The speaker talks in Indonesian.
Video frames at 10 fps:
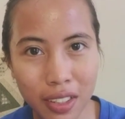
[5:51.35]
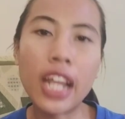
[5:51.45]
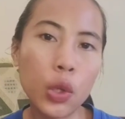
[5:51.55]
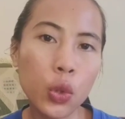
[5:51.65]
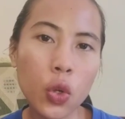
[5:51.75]

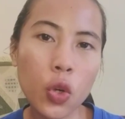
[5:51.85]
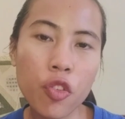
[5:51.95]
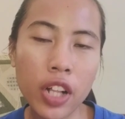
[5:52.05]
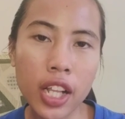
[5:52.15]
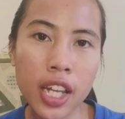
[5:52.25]
Dan untuk
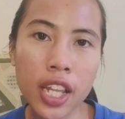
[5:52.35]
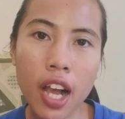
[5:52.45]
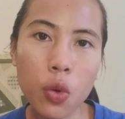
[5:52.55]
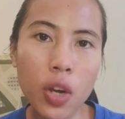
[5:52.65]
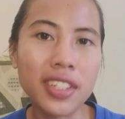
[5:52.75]
novel ini
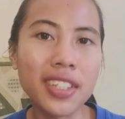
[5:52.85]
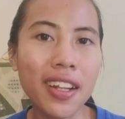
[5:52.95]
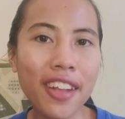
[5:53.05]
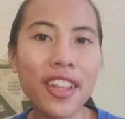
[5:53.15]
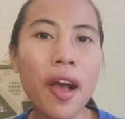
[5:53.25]
aku kasih
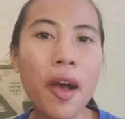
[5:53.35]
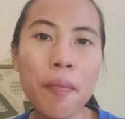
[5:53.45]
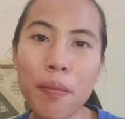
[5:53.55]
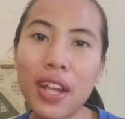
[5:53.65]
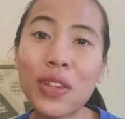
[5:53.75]
rate
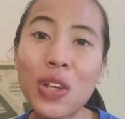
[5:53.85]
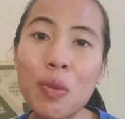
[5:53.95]
4,3